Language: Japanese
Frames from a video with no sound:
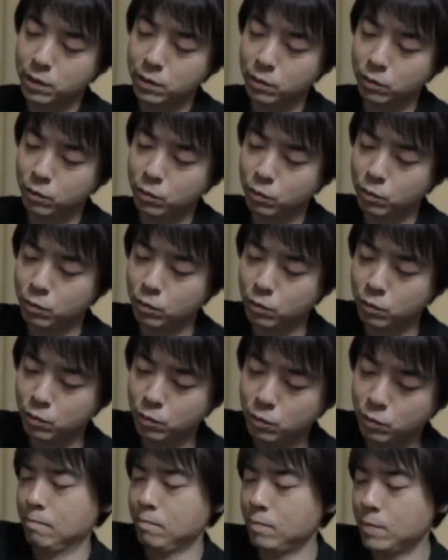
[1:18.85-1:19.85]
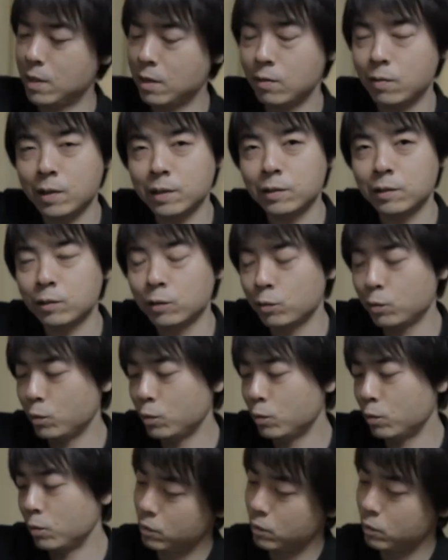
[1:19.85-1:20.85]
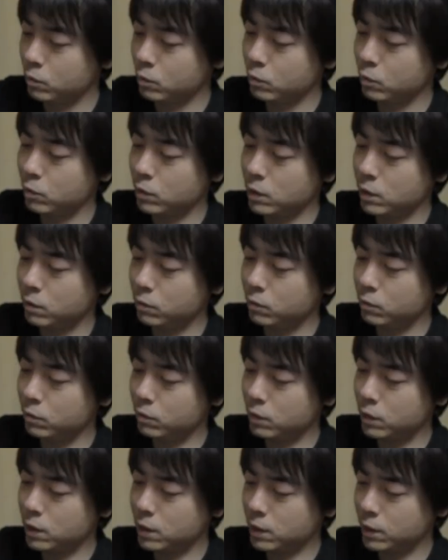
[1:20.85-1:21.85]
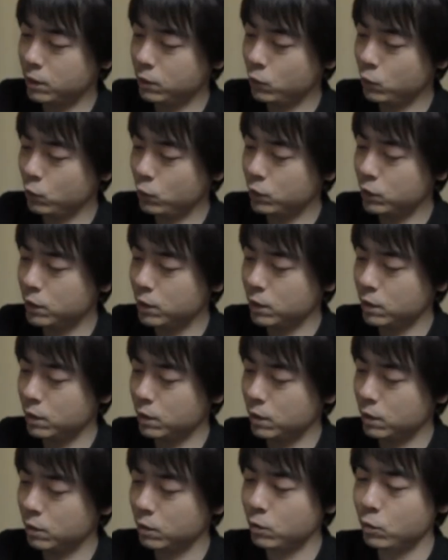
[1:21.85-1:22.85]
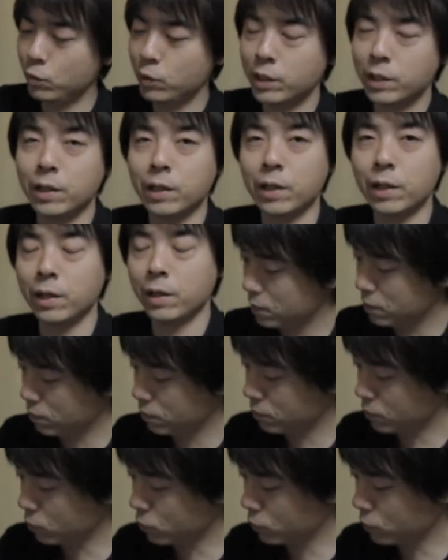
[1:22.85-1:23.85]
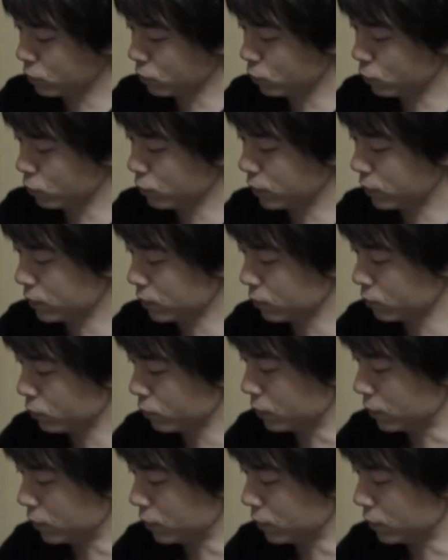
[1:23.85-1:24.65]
のところを回すと、ここが雲台として取れて、こうやって置いた時